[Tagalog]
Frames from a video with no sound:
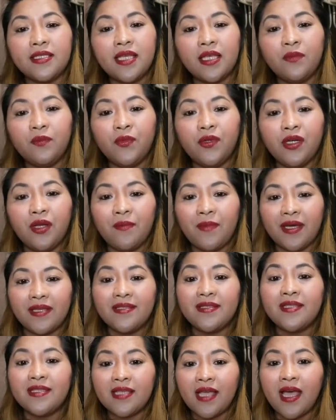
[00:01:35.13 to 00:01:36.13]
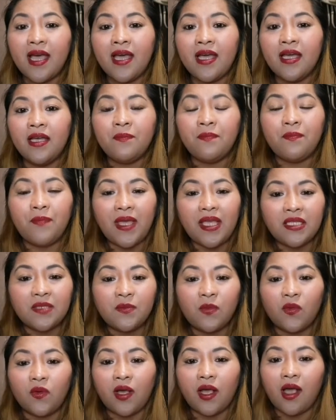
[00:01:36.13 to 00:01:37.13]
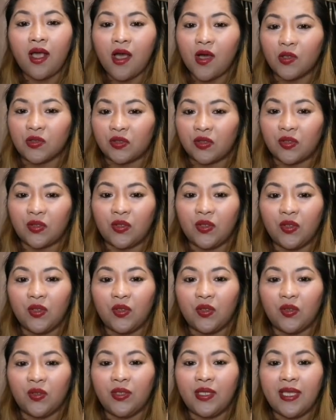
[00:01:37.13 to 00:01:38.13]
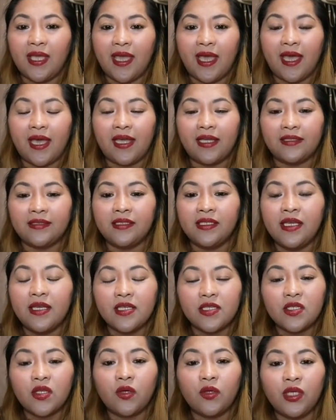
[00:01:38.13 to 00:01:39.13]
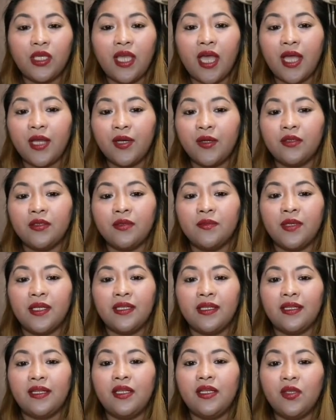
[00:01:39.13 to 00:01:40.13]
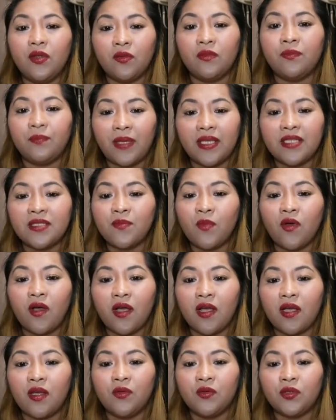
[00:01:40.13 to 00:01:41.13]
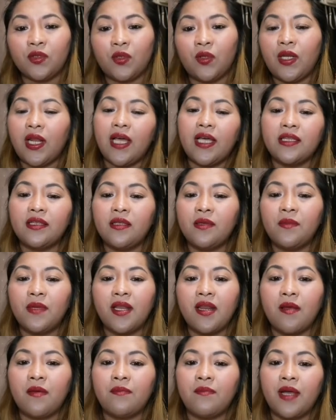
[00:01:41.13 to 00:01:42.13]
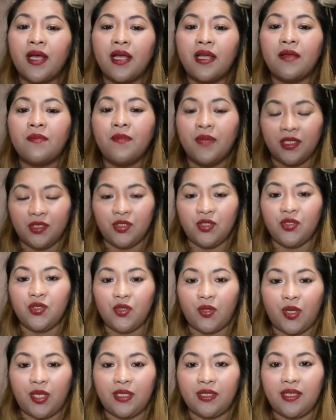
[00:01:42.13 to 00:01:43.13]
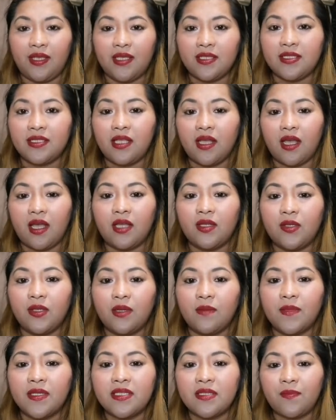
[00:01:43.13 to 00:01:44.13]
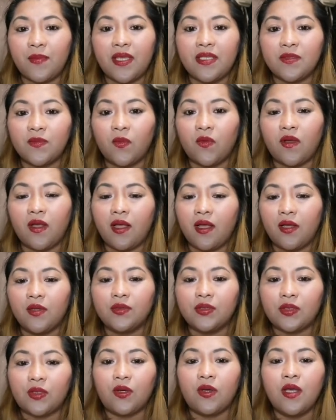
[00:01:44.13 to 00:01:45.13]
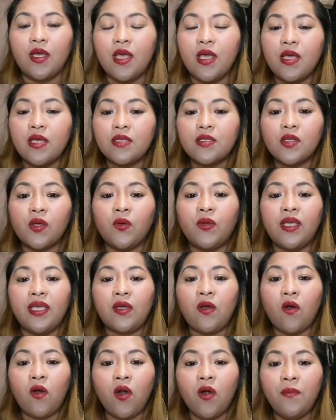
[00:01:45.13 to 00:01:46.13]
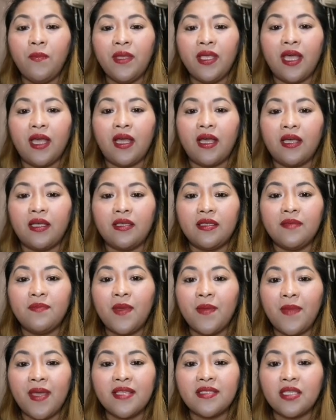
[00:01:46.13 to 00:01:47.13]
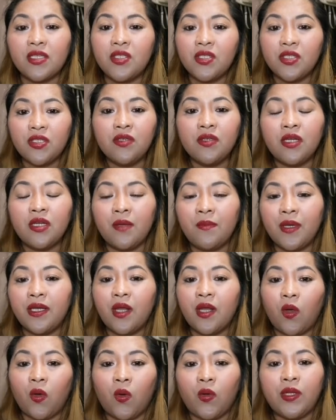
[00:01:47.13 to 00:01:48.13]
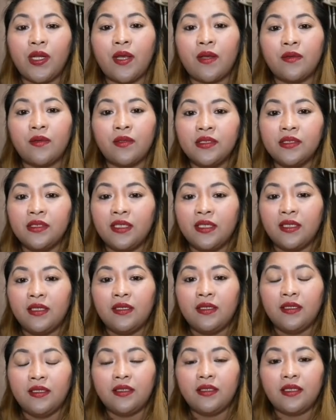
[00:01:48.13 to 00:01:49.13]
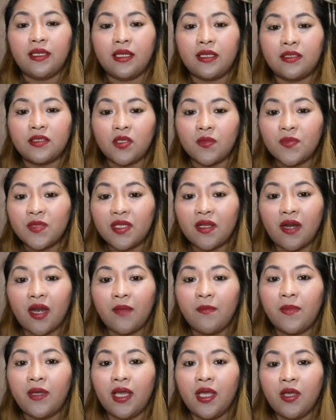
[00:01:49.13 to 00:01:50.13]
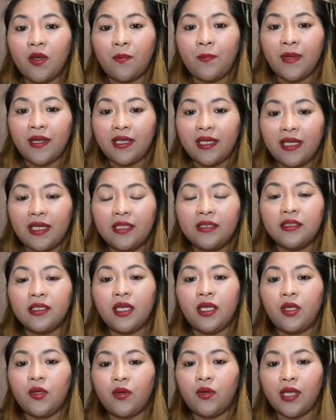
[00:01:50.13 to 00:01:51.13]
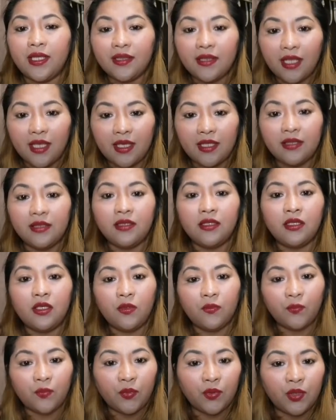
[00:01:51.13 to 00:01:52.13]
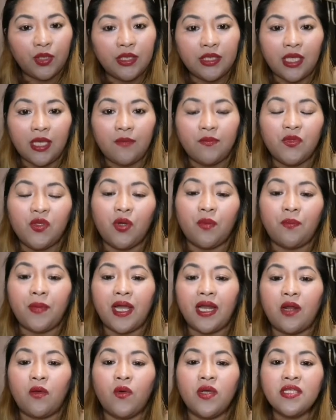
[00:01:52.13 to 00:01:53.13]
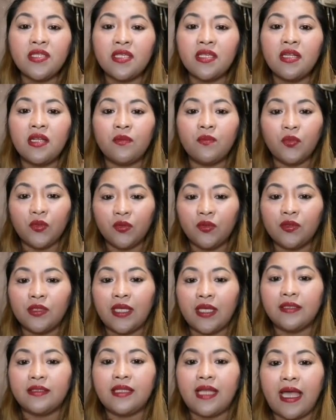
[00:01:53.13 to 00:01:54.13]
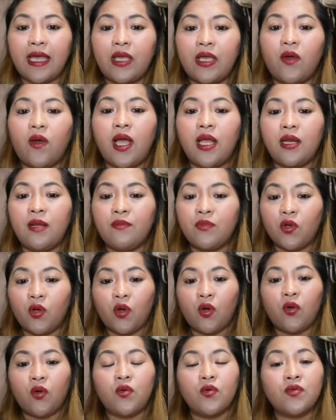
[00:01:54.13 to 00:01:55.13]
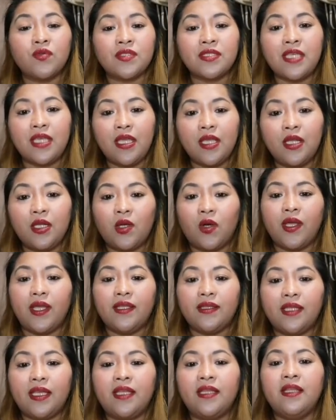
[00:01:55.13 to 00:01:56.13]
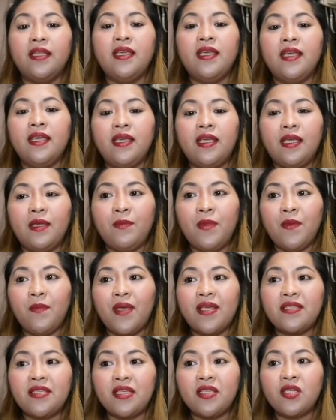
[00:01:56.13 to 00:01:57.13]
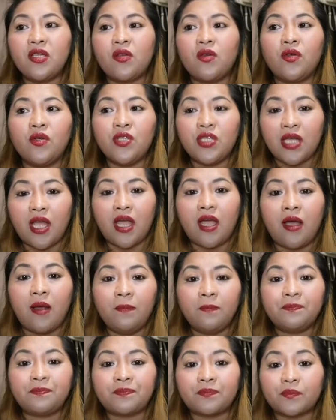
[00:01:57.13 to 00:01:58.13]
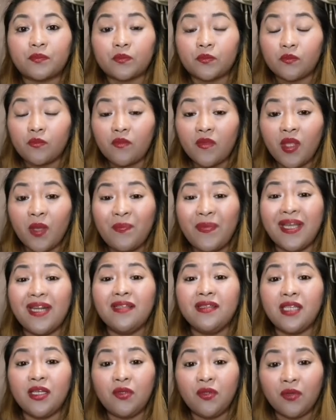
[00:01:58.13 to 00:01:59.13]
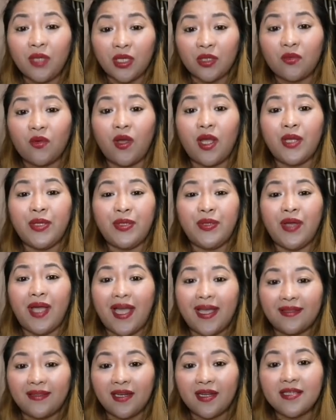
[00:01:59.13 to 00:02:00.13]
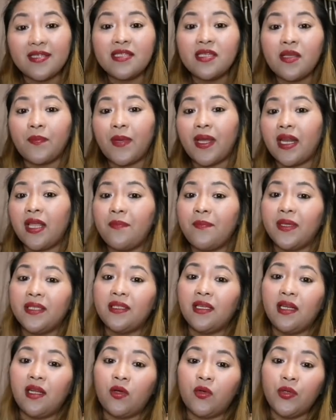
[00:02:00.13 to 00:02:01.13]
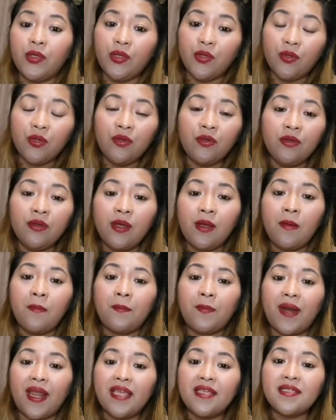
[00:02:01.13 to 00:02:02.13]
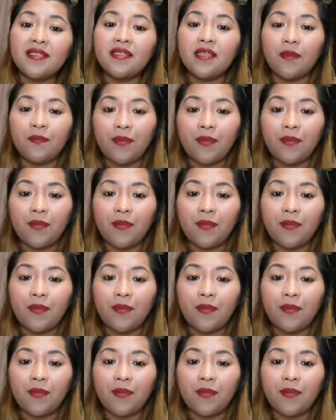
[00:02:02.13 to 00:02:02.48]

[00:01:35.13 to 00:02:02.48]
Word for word: sa isasali kong parapol sa palabunutan po natin. And then, isi-screenshot nyo po yan. Tapos, isi-send nyo po sa Facebook account ko. So, ilalagay ko po dyan yung Facebook account ko para po makita nyo kung saan nyo po isi-send sa akin yung in-screenshot nyo. Tapos, uh, may tinatarget lang po ako na nadami para po makapagpamigay tayo ng sa 100 person